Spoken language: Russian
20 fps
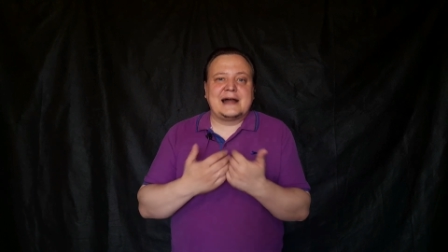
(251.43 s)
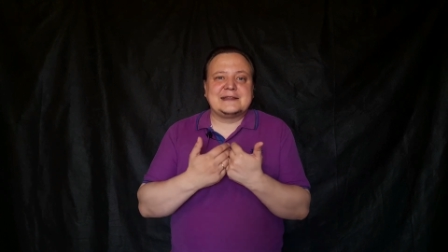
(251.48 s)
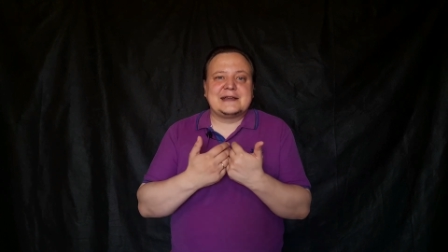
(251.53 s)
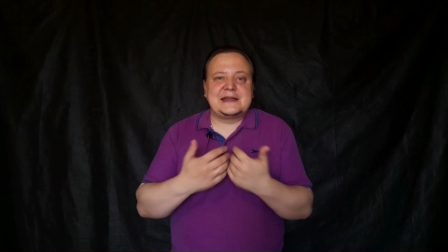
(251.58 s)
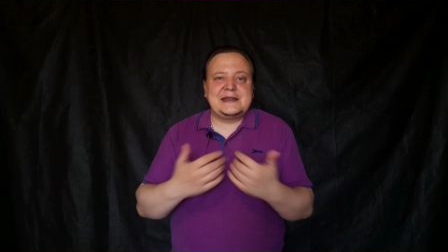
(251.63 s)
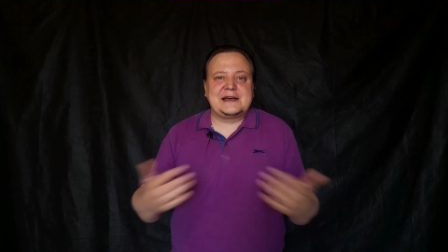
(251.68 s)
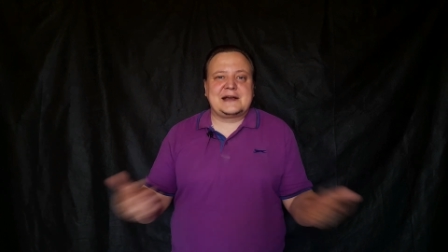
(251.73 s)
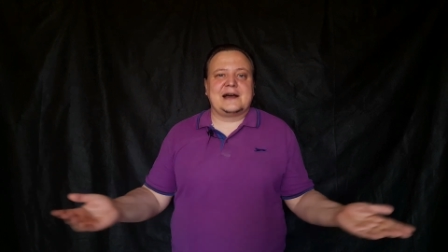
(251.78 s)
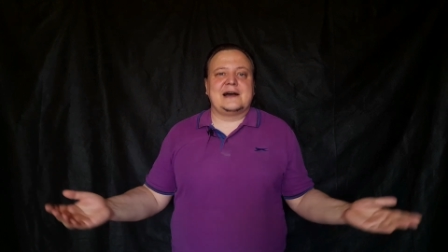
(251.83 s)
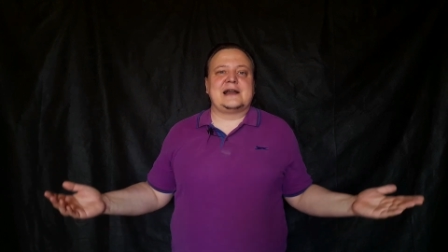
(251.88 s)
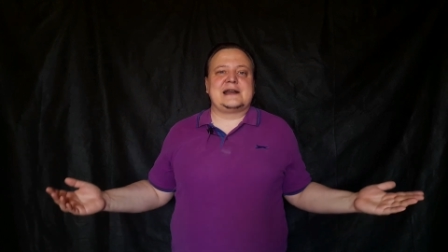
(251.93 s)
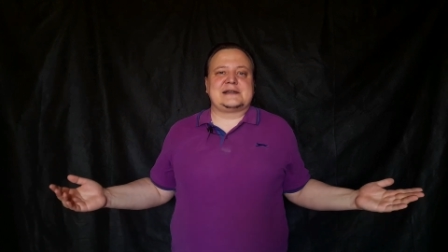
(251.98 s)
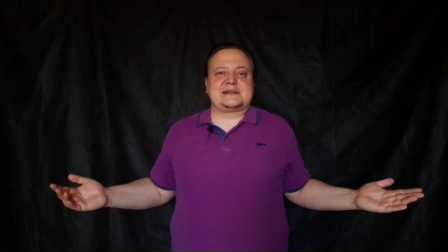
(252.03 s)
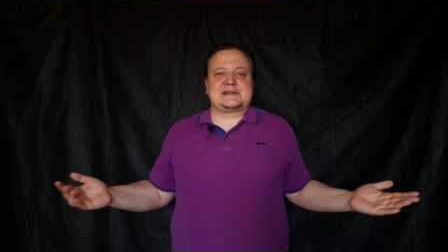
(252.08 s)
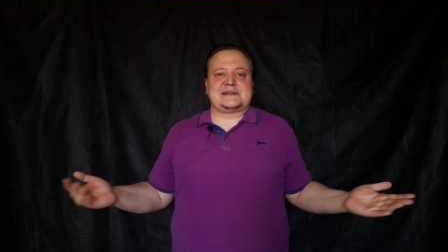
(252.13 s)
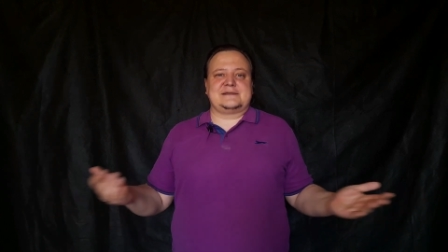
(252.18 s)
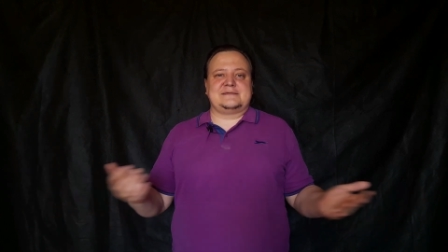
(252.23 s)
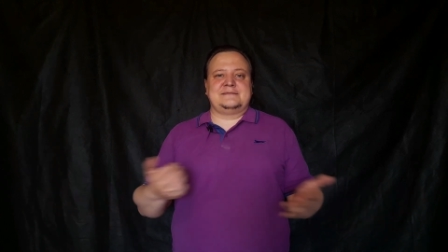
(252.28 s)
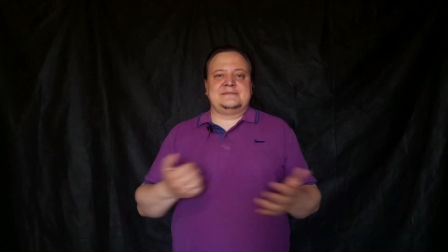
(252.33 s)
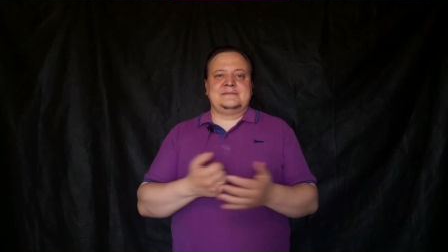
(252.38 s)
она не
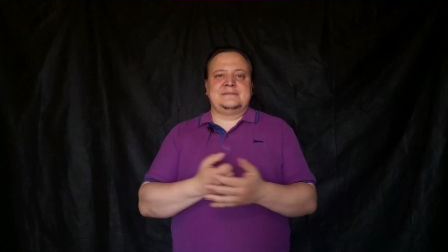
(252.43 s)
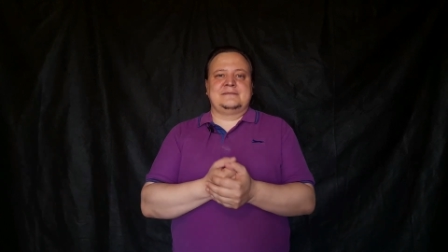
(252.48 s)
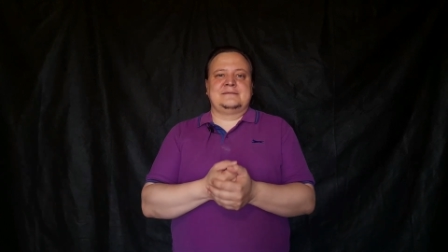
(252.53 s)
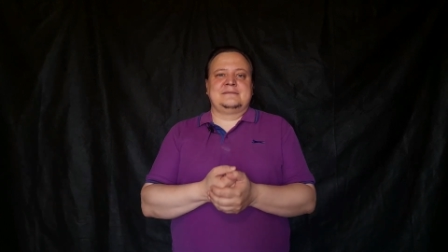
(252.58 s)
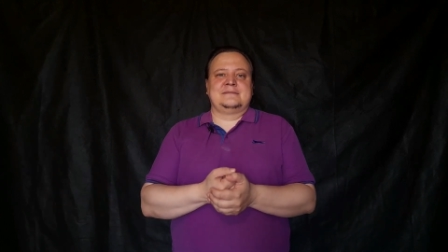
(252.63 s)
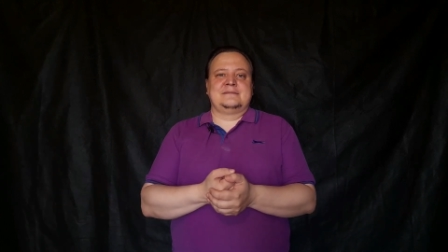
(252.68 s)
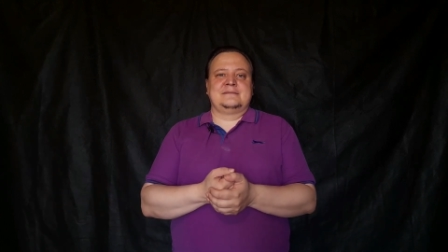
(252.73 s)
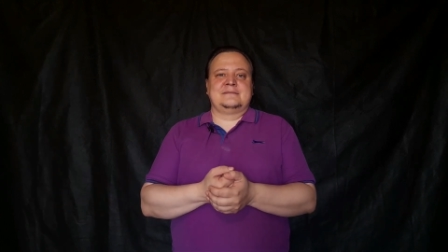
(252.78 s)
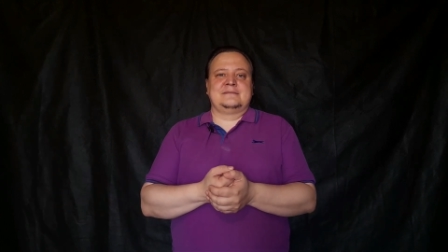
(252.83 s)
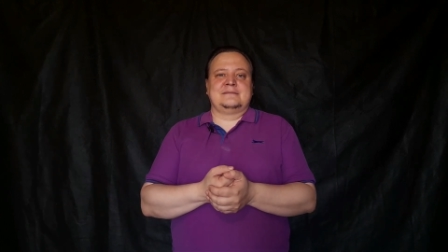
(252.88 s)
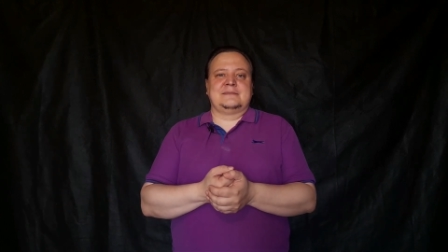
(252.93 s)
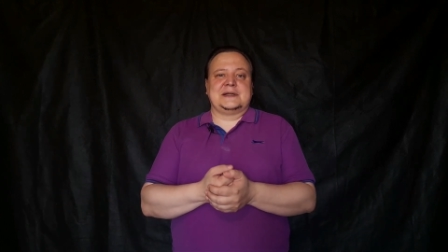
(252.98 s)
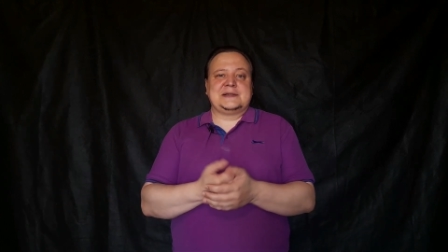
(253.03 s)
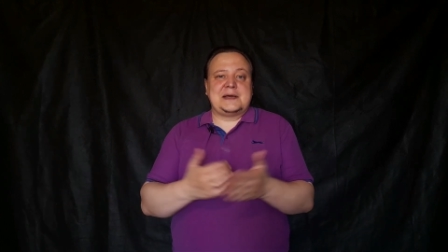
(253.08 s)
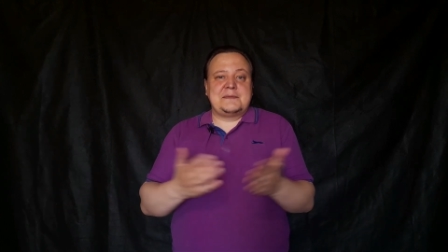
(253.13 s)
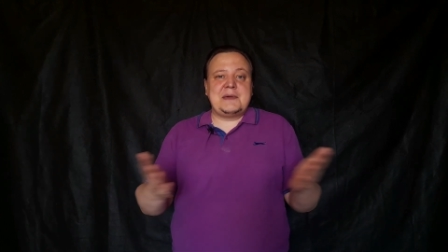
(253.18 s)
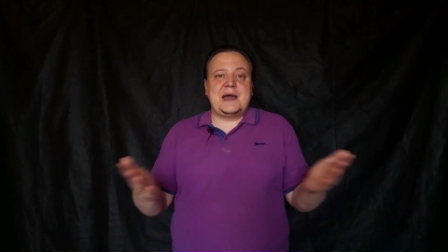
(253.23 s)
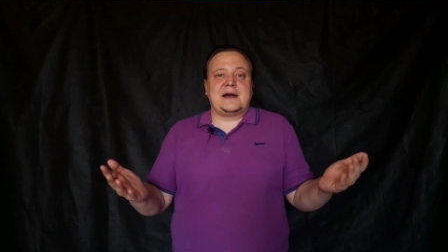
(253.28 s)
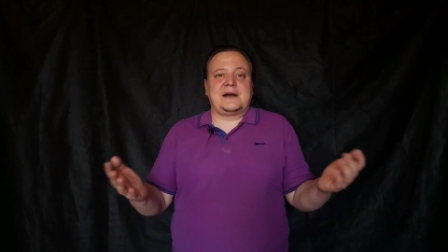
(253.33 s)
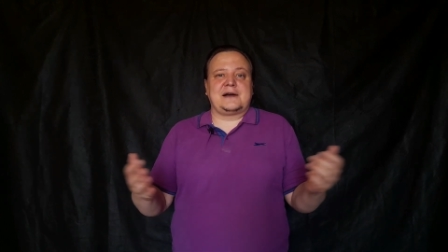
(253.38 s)
калится.
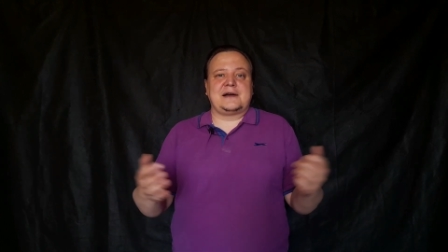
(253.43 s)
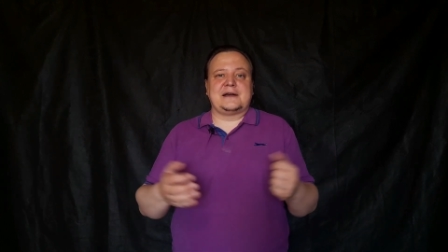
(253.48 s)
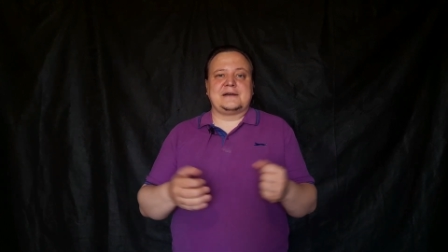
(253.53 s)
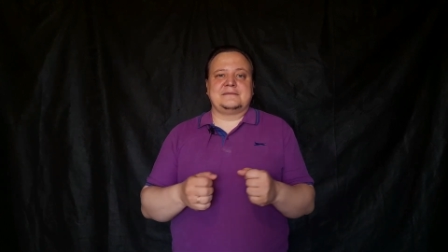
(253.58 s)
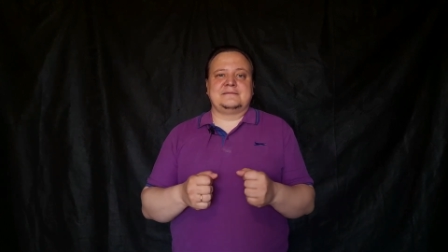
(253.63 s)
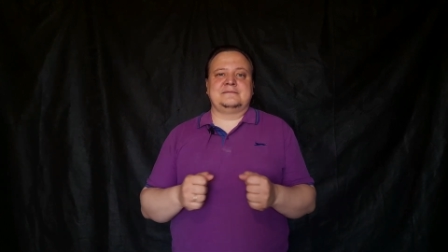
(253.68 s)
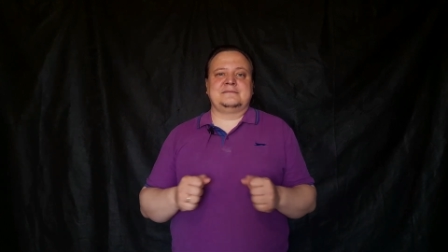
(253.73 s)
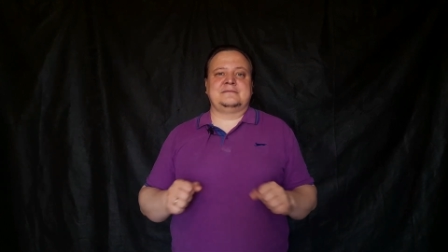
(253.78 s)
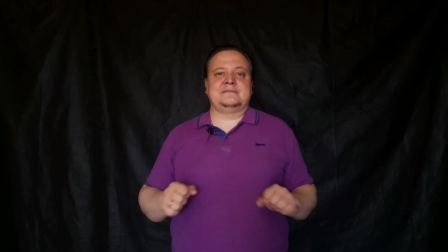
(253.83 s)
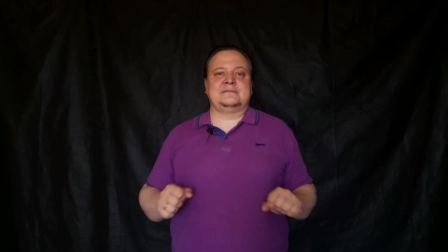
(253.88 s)
Она мягкая.